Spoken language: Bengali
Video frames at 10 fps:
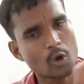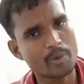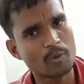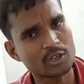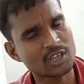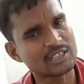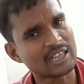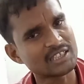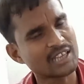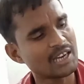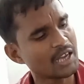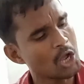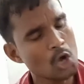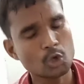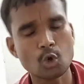কোনো বিভাসরা জানতে চাইলে
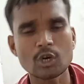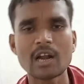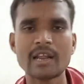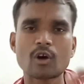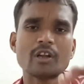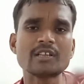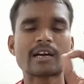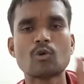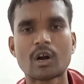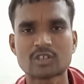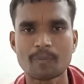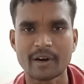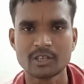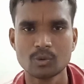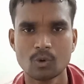টোটাল রেকর্ডিং তাকে
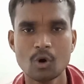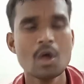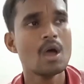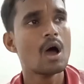হোয়াটসঅ্যাপ পাঠিয়ে দেবো